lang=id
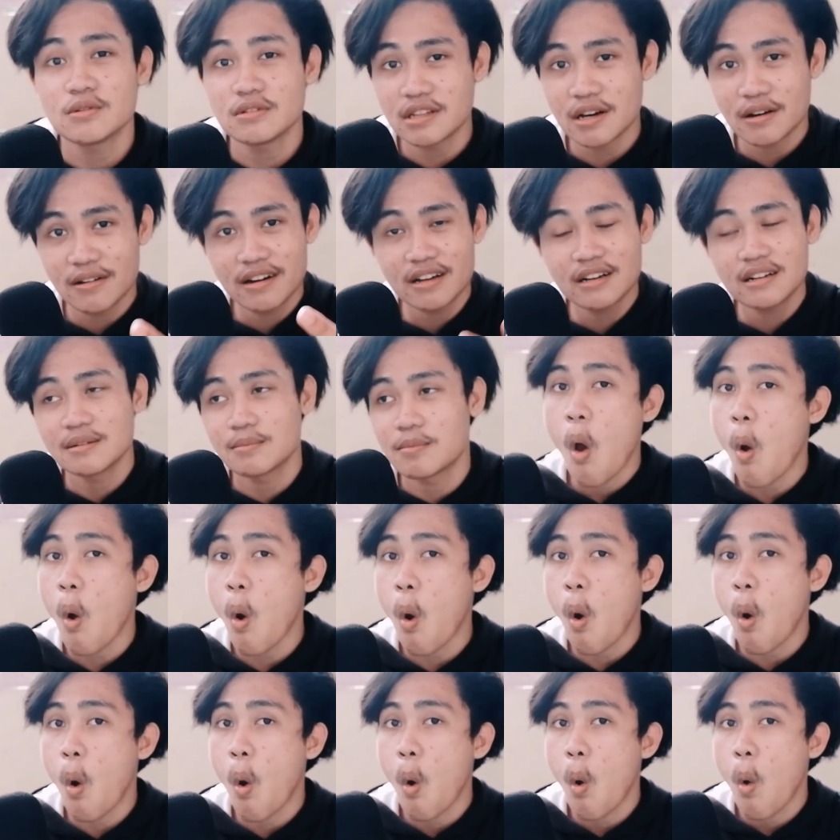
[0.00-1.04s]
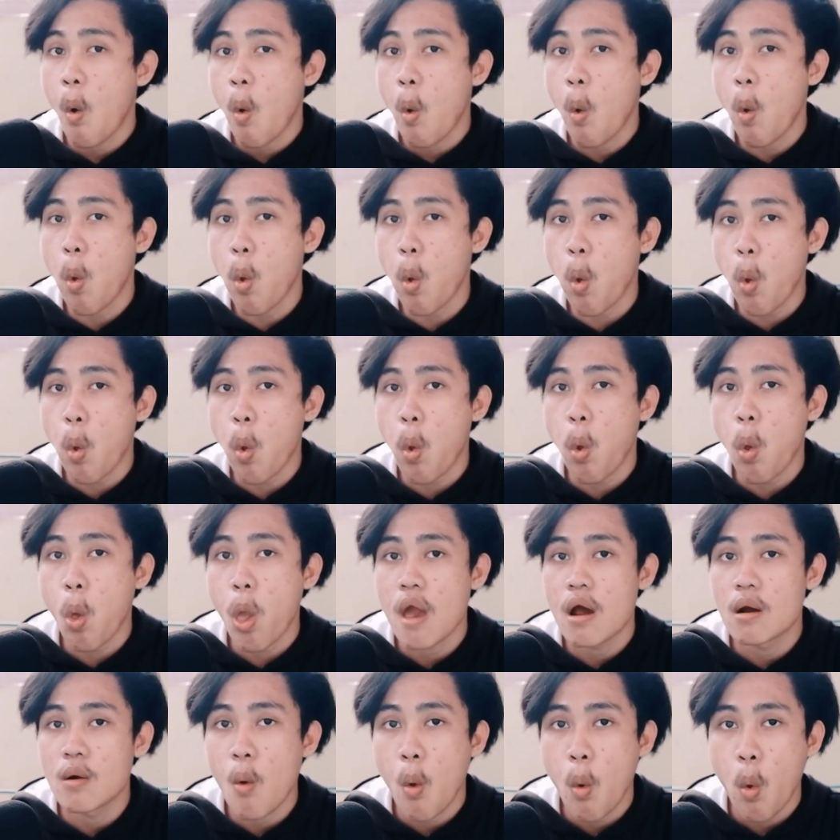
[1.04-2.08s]
lu tau kan oh uh
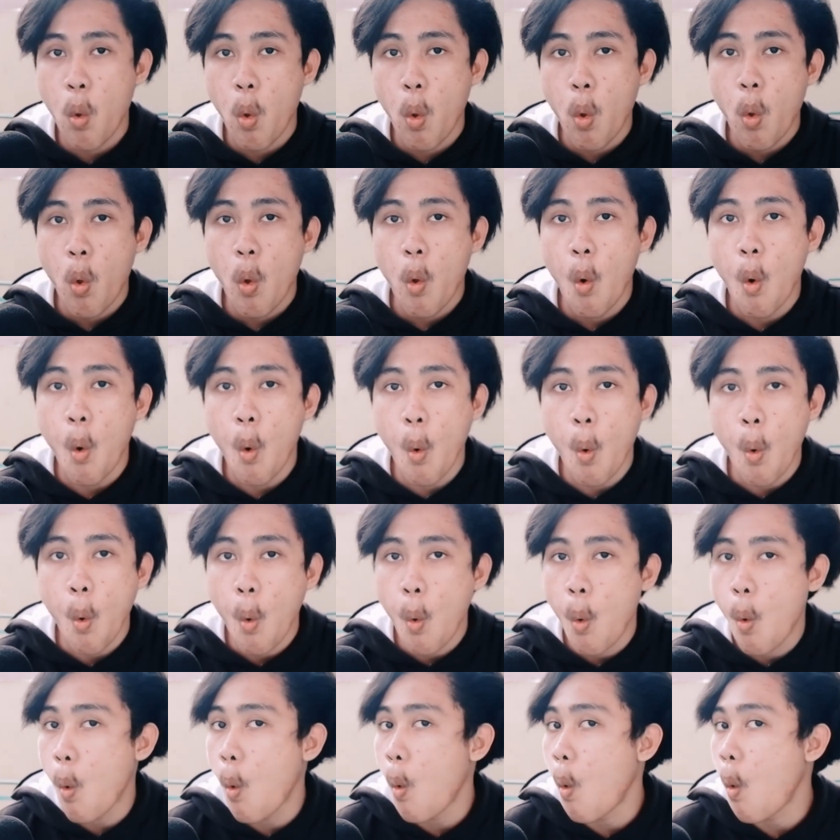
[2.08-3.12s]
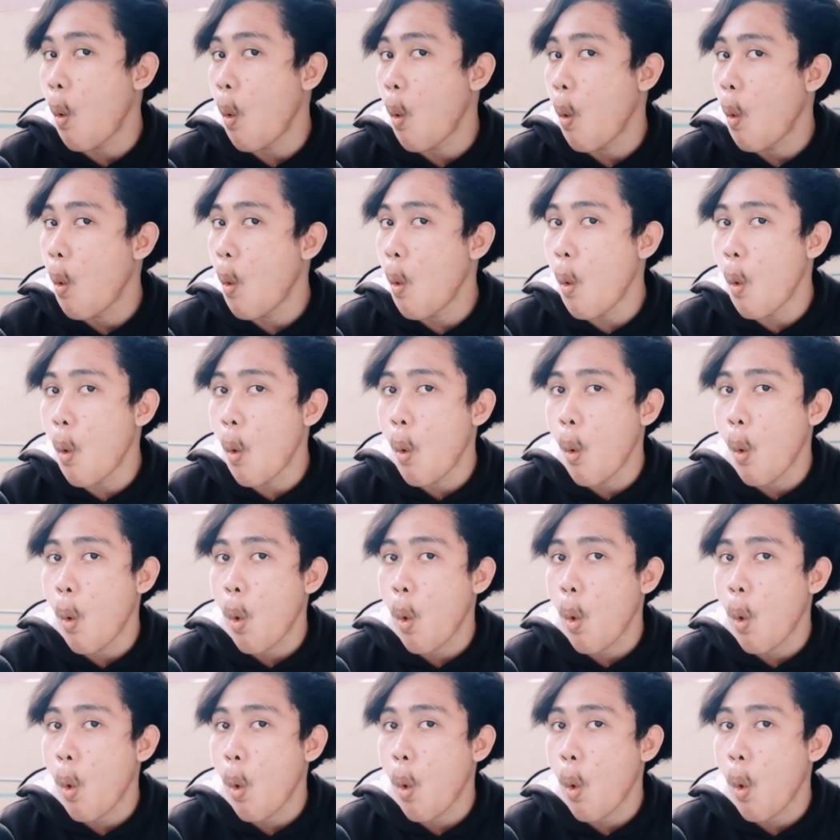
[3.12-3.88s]
uh uh uh